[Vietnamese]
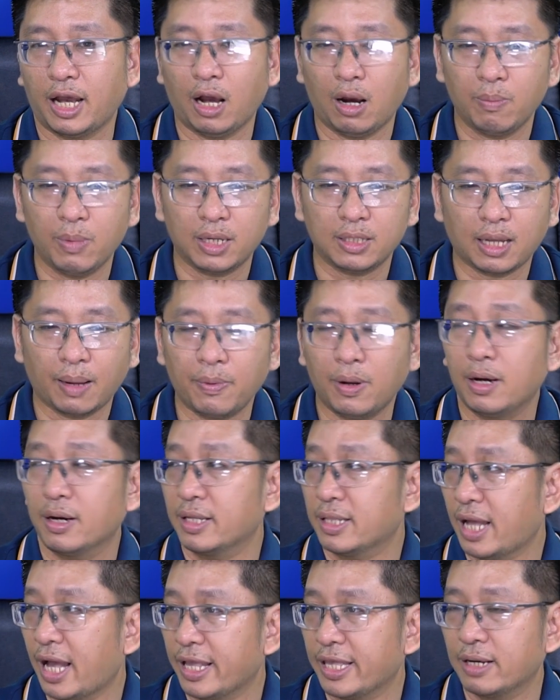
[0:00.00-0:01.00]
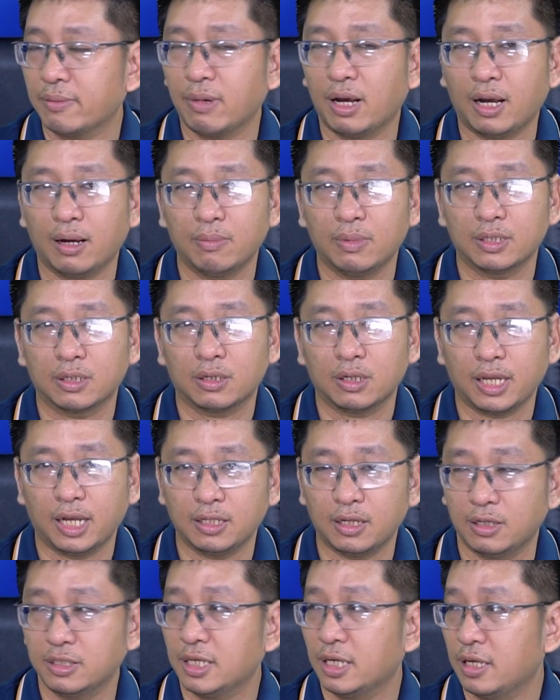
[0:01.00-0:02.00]
ở mức thấp hơn người ta nhưng mà mình có
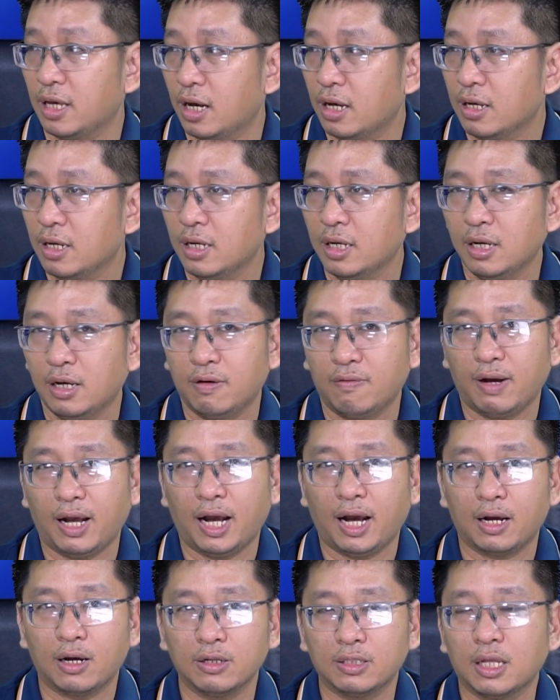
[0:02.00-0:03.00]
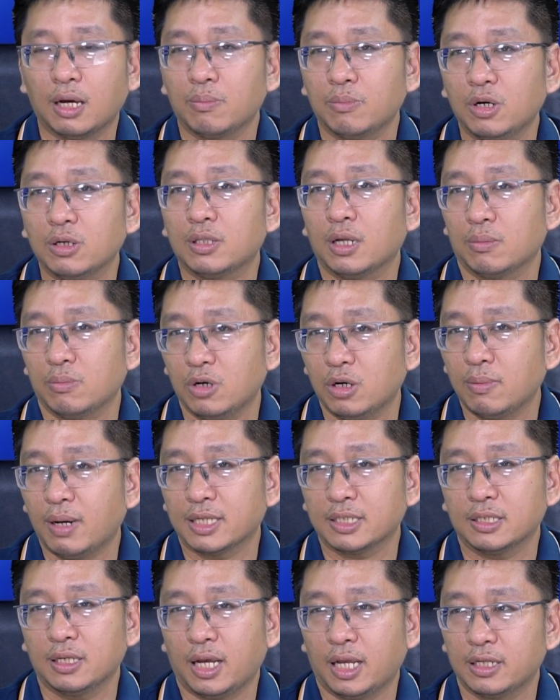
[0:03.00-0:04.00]
thể thử xây dựng, và cứ từng bước từng bước
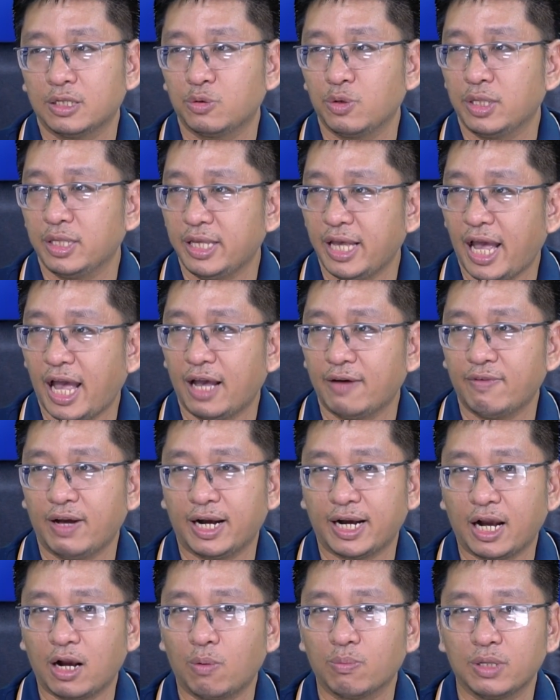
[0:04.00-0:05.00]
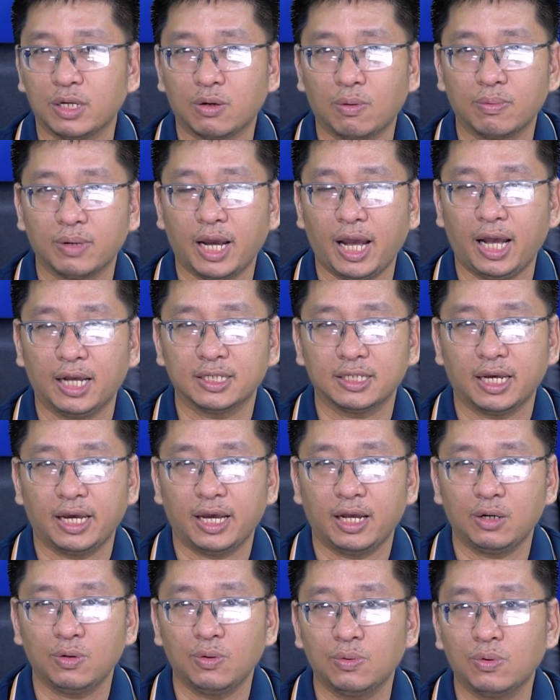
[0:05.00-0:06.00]
bạn sẽ thành chuyên gia, và các công ty công nghệ
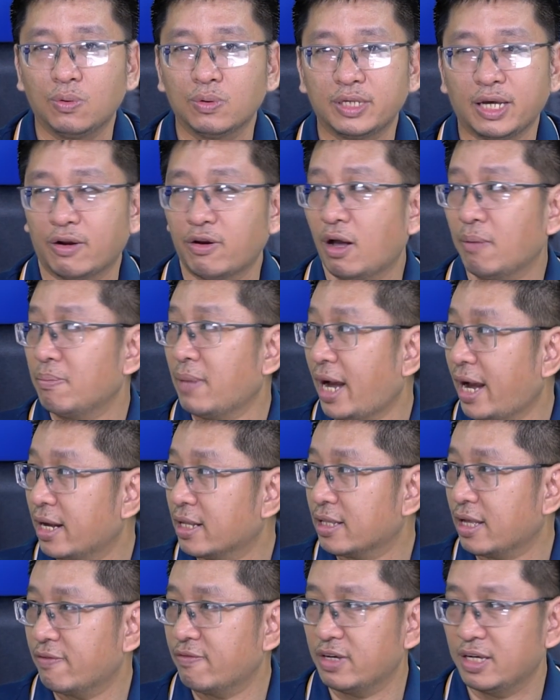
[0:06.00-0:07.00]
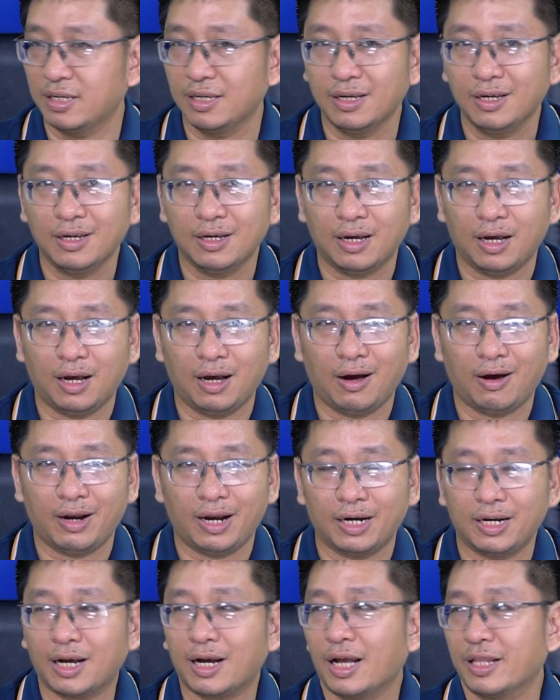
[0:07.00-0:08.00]
sẽ luôn luôn chào đón bạn, tại vì uh, họ
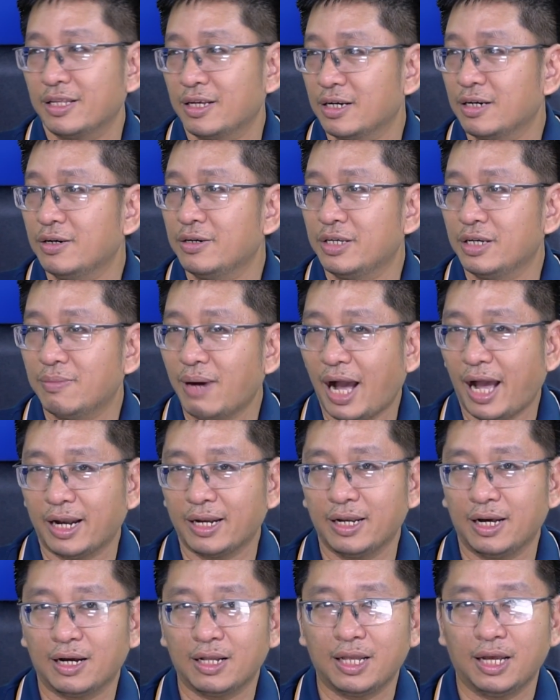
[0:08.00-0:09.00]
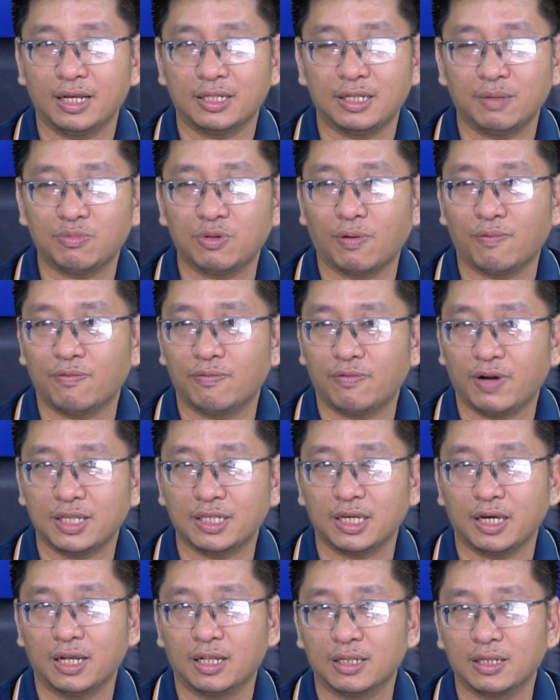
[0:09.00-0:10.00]
đang rất cần những người như bạn để có thể tiếp tục
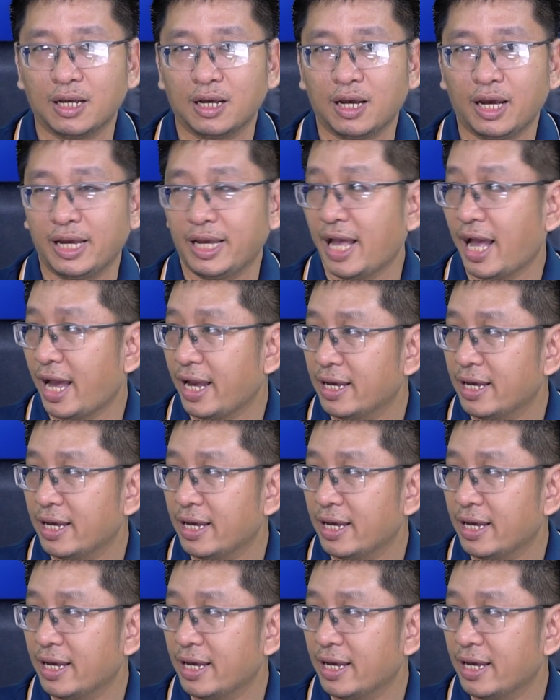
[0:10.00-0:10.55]
phát triển a i.